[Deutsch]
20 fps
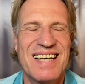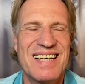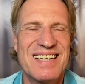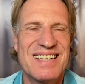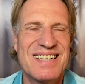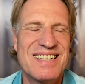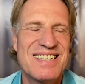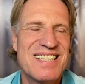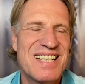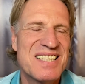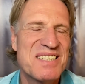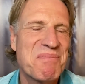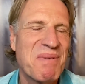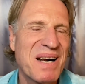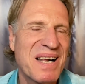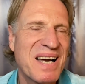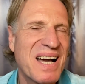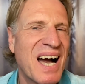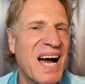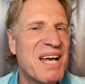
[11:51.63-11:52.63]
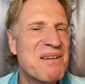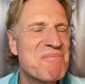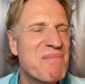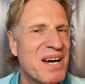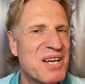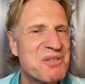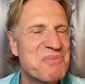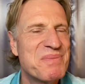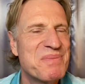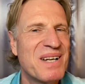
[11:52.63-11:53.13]
Das ist jetzt mal kein
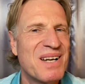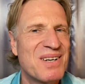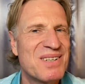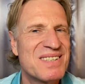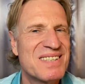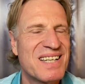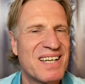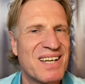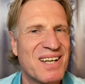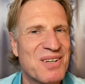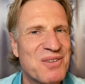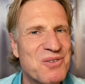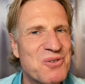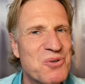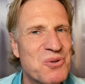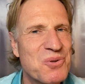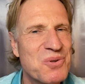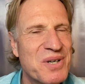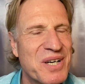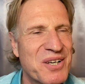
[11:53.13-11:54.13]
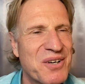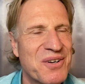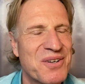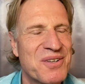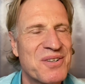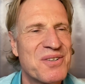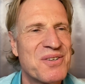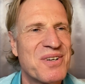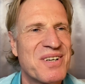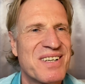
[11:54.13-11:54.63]
Beispiel aus der Natur. Ich
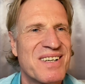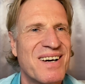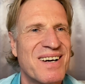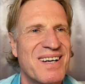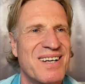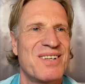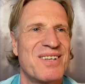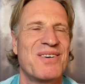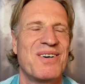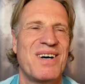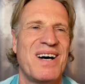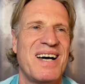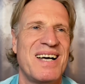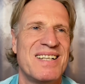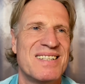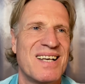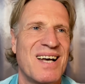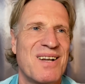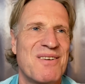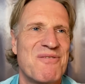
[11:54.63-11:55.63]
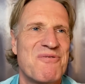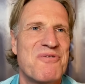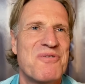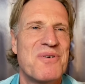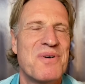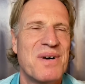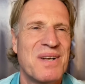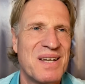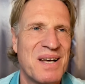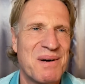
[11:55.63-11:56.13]
könnte euch nachher noch eins
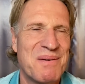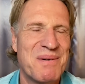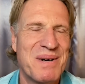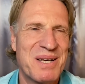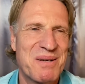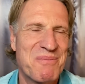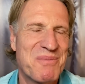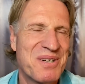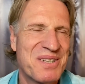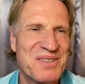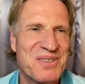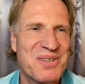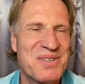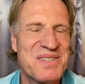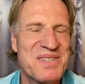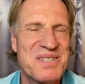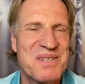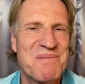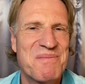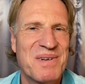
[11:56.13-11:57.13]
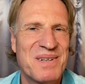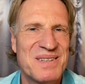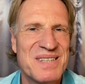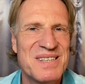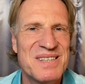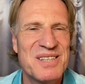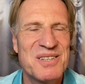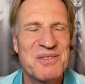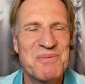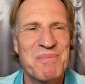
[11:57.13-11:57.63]
anführen, aber ich möchte trotzdem mal
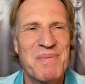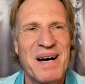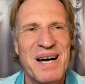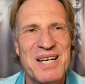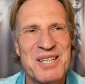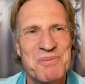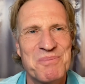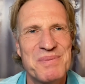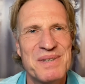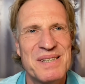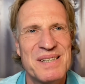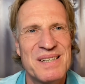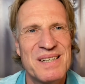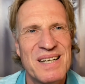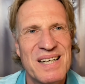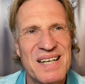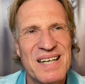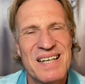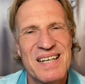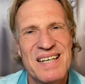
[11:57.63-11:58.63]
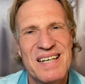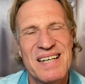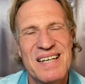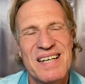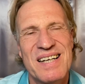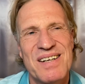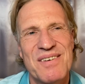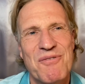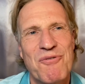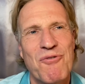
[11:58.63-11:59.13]
dieses Beispiel,
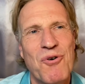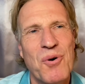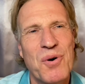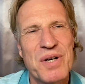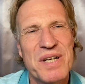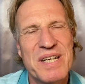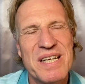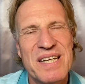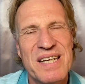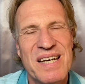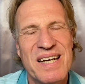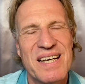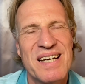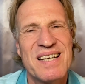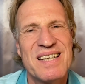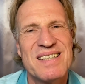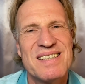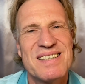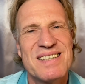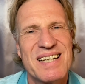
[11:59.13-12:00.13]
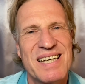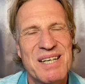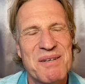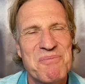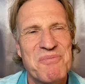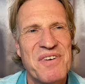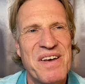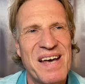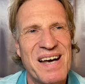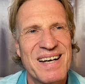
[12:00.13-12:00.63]
wo die
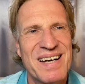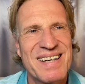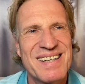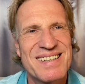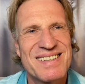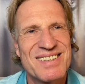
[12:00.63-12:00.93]
Triebwerke